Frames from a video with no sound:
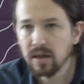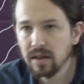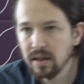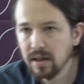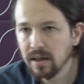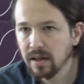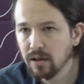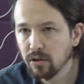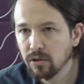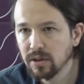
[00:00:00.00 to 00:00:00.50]
que
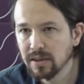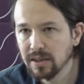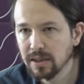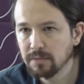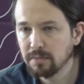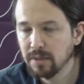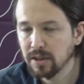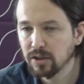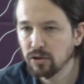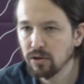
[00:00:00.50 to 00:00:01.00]
dijeron
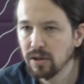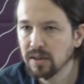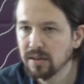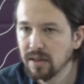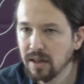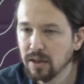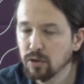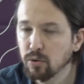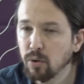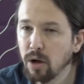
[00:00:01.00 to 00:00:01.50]
estas
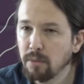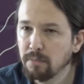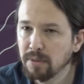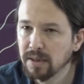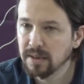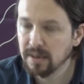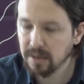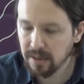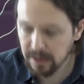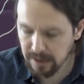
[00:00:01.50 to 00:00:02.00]
personas al actual
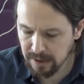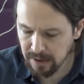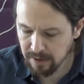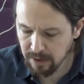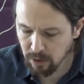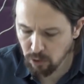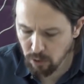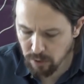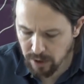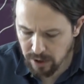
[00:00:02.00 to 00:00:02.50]
presidente
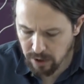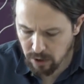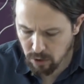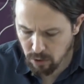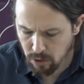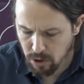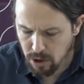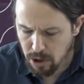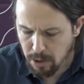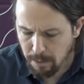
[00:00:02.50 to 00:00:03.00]
del
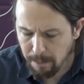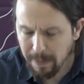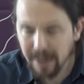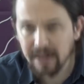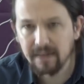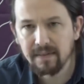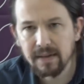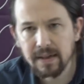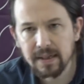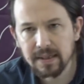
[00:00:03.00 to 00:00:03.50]
Gobierno
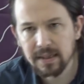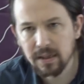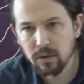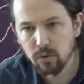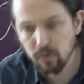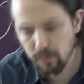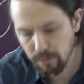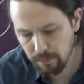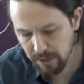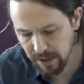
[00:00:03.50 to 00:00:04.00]
parece que se
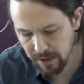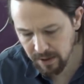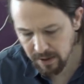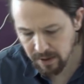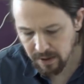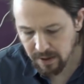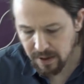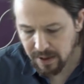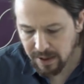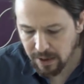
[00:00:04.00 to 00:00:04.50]
cumple.
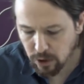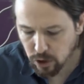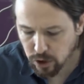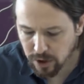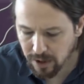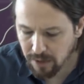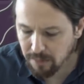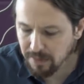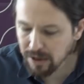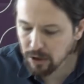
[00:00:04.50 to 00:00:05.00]
Y
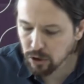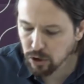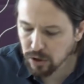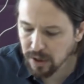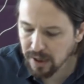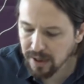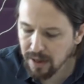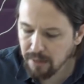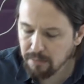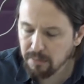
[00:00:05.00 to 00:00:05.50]
los enemigos
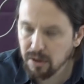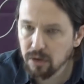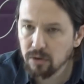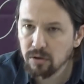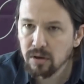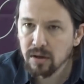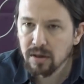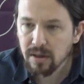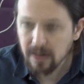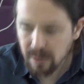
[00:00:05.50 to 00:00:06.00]
del
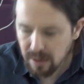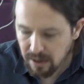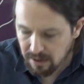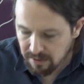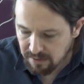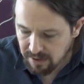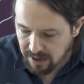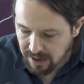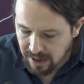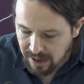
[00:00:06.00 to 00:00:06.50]
cambio
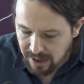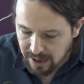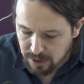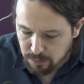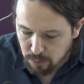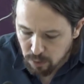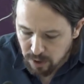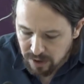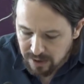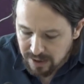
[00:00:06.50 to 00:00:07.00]
quieren cerrar
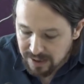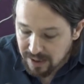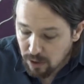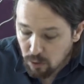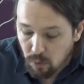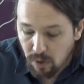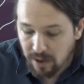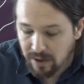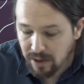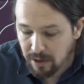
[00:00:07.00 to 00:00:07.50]
las puertas a
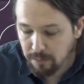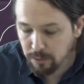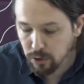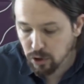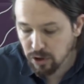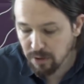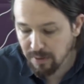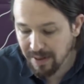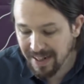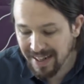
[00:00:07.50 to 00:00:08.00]
cualquier
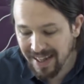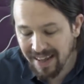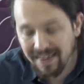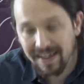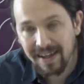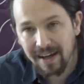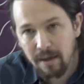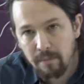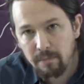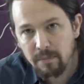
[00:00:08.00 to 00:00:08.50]
posibilidad
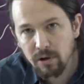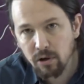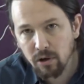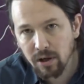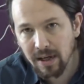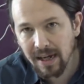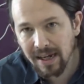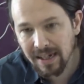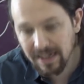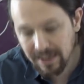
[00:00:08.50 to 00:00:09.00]
de cambio
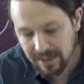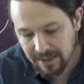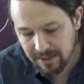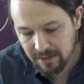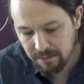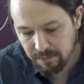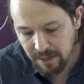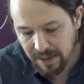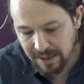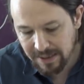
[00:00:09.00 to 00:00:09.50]
real en
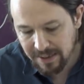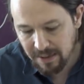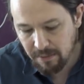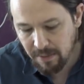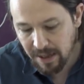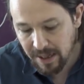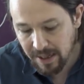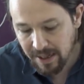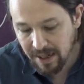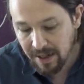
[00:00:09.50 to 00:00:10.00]
este país de
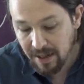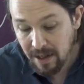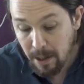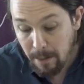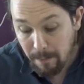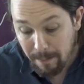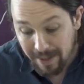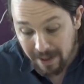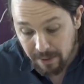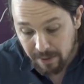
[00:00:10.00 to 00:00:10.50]
manera
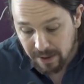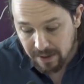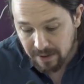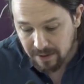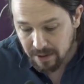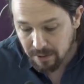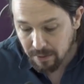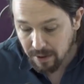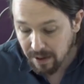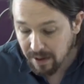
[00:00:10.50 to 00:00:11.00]

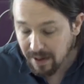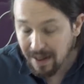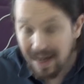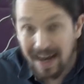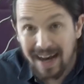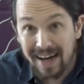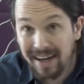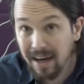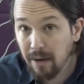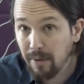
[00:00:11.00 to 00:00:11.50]
preventiva,
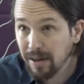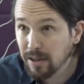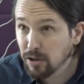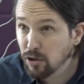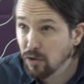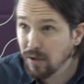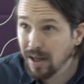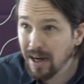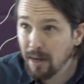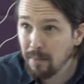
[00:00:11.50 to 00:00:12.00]

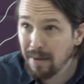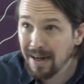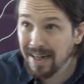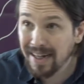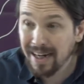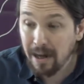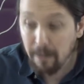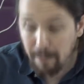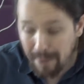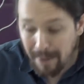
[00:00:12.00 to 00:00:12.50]
acabando de la
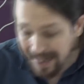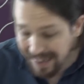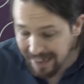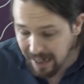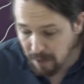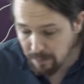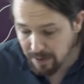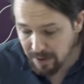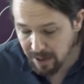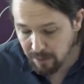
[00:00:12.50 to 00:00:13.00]
manera más
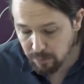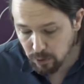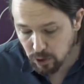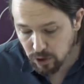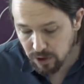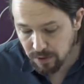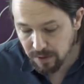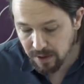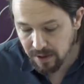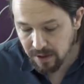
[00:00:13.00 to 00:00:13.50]
rápida
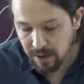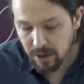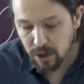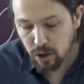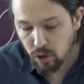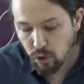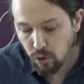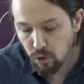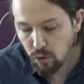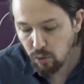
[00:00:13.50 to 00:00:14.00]
posible
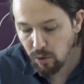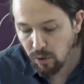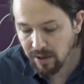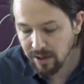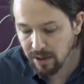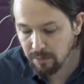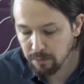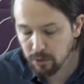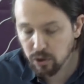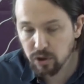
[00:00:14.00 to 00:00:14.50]
con
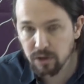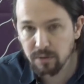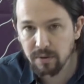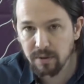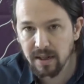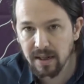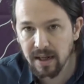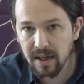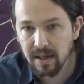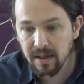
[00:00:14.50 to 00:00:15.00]
cualquier
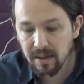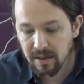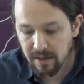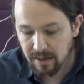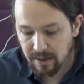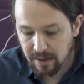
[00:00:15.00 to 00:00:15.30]
posibilidad